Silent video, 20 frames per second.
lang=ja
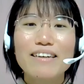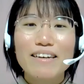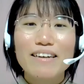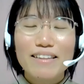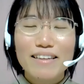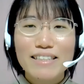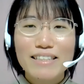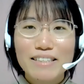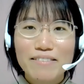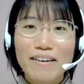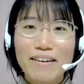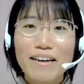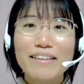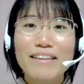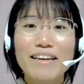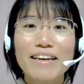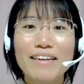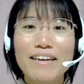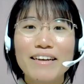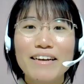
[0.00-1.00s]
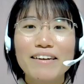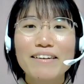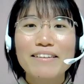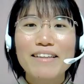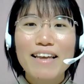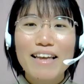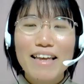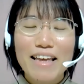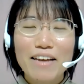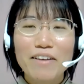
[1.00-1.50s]
私は大学
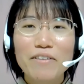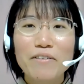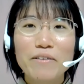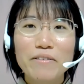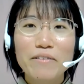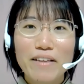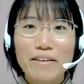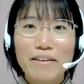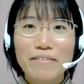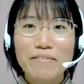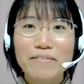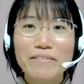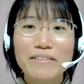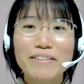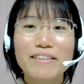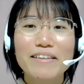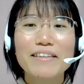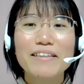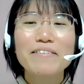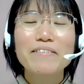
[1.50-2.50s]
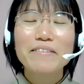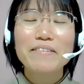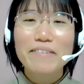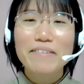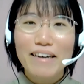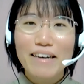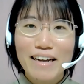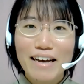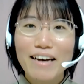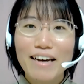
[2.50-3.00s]
で英語を専攻していたこと
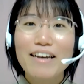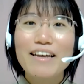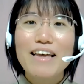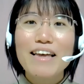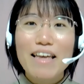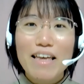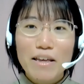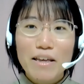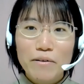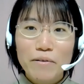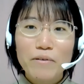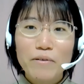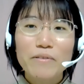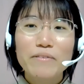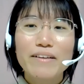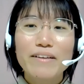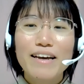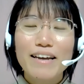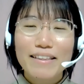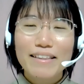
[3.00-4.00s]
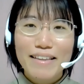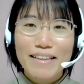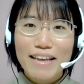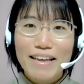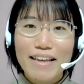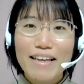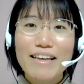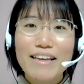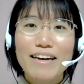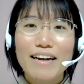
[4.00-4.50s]
から、英語を使え
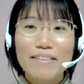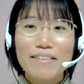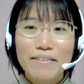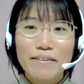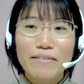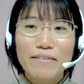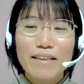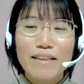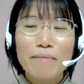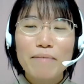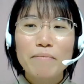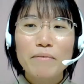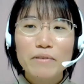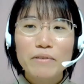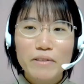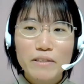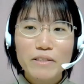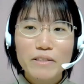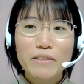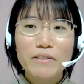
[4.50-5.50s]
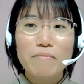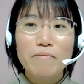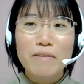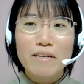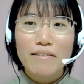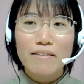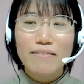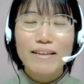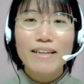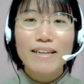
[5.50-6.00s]
て、かつ専門知識を身
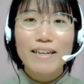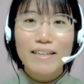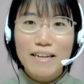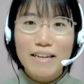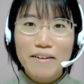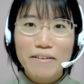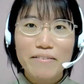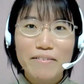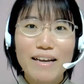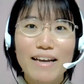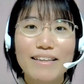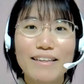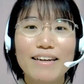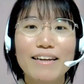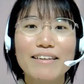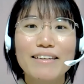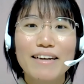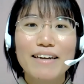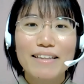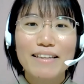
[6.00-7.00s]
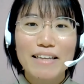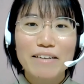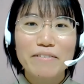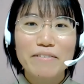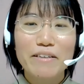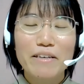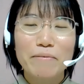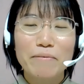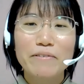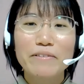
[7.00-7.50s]
につけられるような働き方
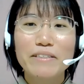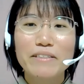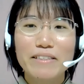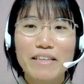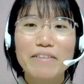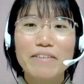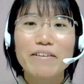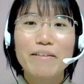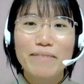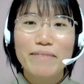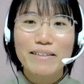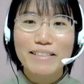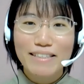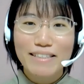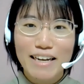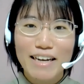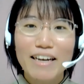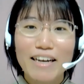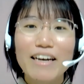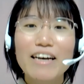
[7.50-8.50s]
を希望しておりました。